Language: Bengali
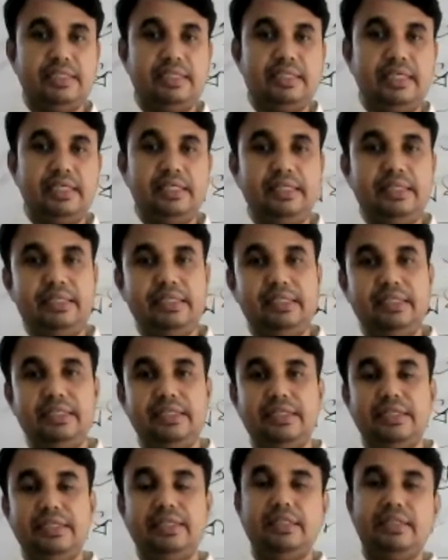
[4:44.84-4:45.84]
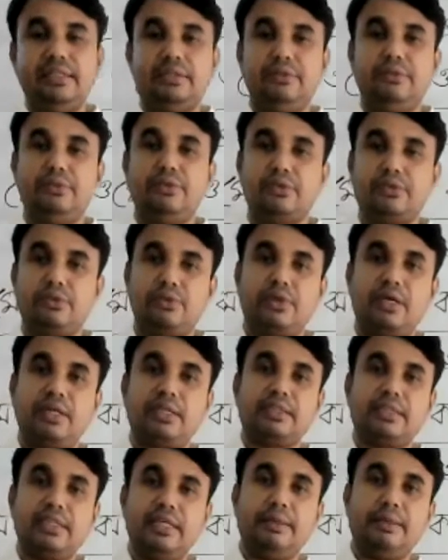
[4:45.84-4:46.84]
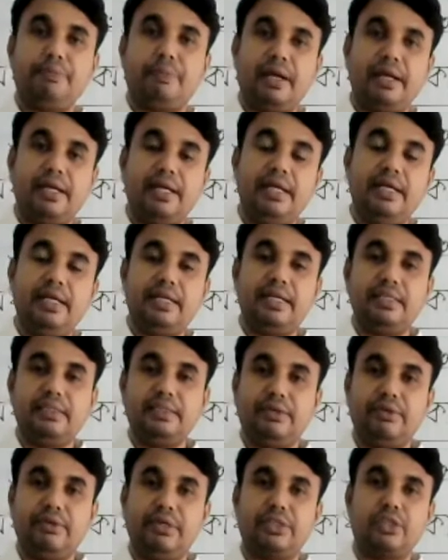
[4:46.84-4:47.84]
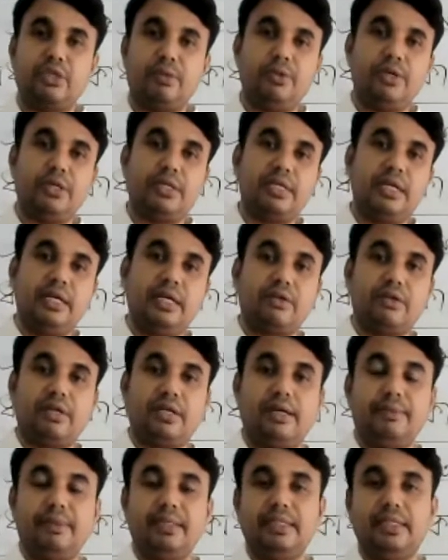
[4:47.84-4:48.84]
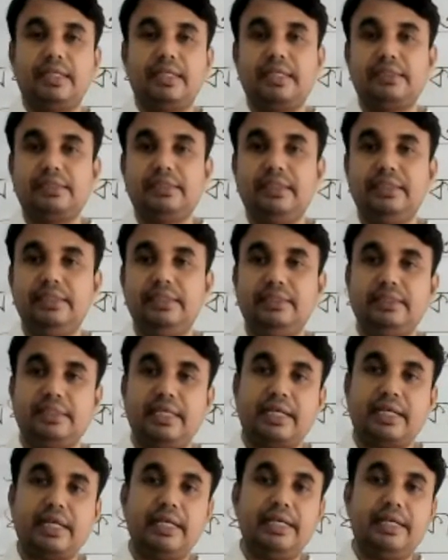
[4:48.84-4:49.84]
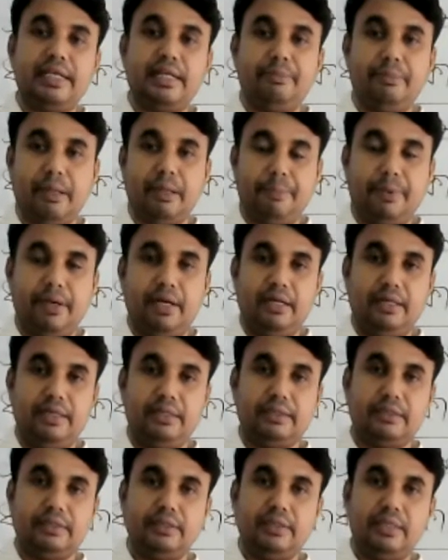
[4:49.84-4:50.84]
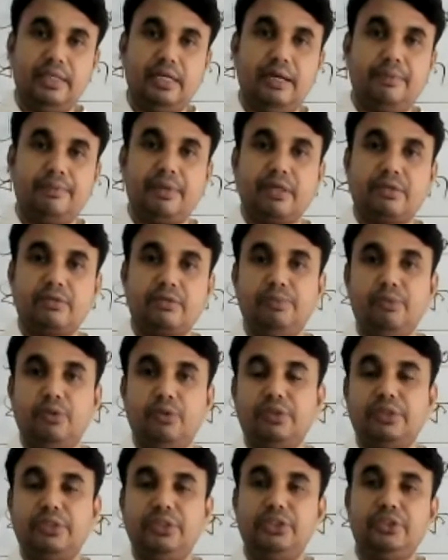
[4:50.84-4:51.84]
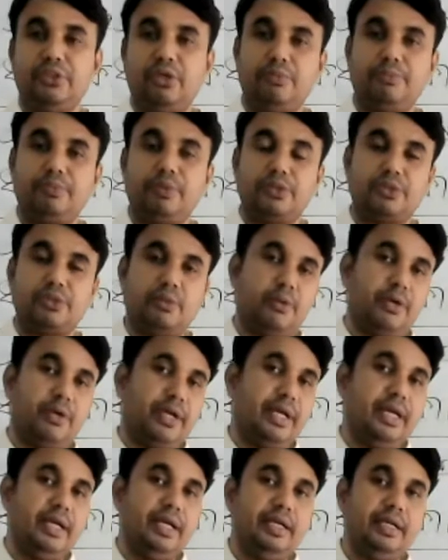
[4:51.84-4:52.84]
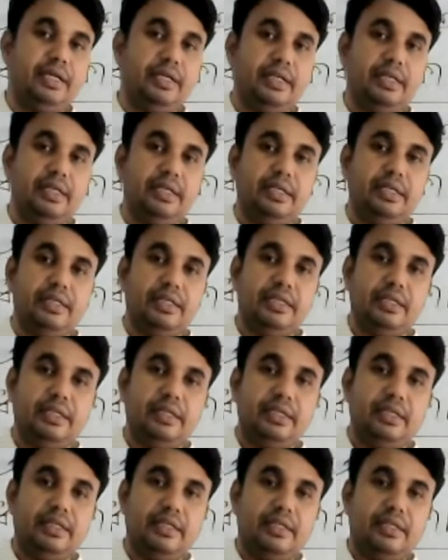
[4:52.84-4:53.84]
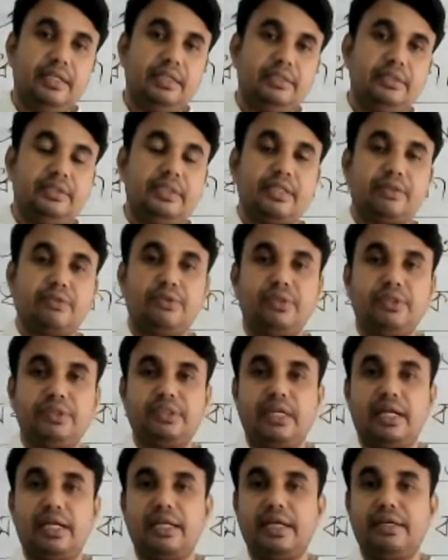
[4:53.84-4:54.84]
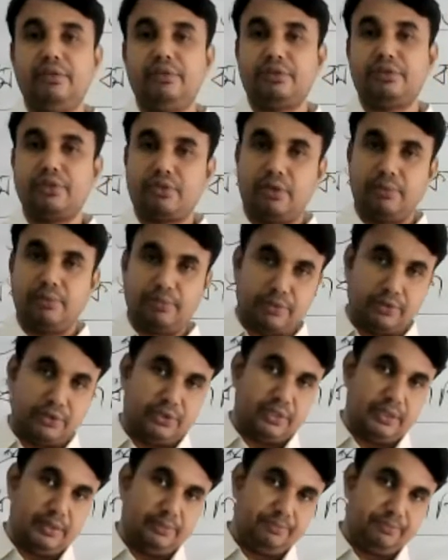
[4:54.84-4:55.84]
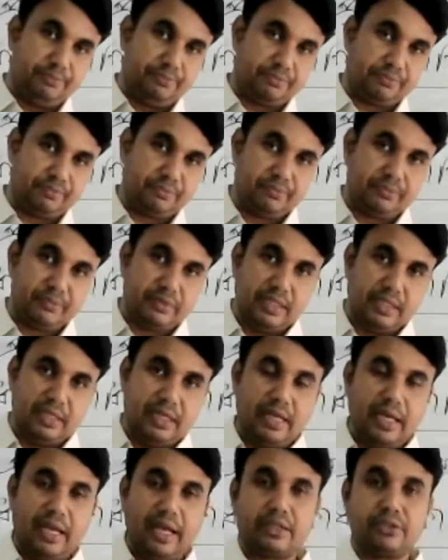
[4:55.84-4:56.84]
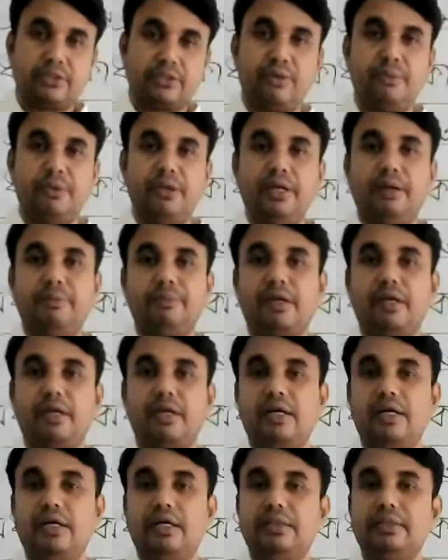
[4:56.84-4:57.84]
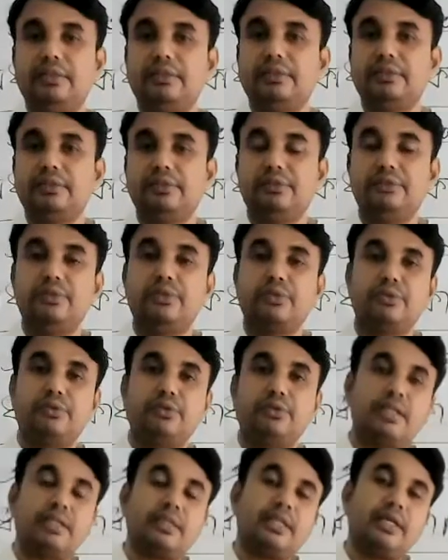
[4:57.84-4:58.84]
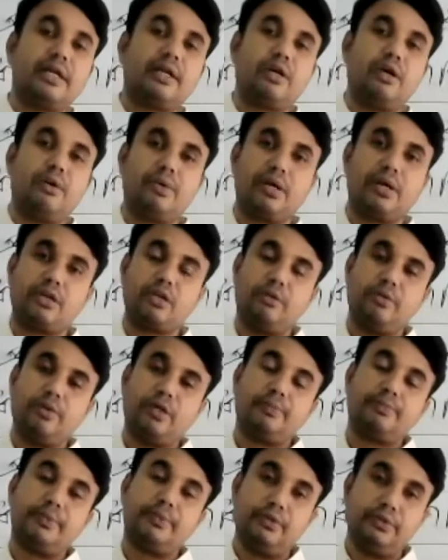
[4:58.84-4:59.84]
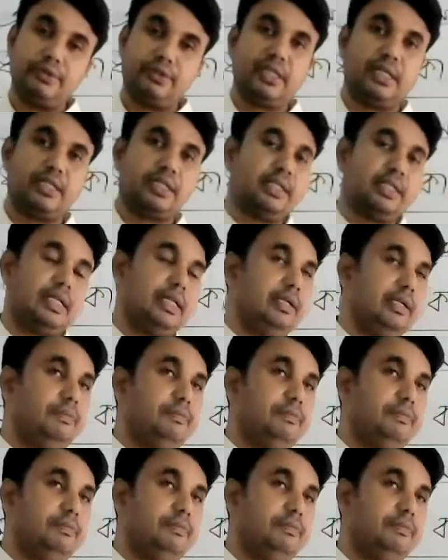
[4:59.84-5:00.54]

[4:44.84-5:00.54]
সেই দূর দূরান্তের পায়ে হেঁটে যাওয়ার সময়টা এখন আমাদের কাছে সেকেন্ডের ব্যাপার আমরা খুব অতি স্বল্প সময়ে যে কোনো জায়গায় অতিক্রম করছি এক সময় আমরা দূর দূরান্তে খবরাখবর পৌঁছাতে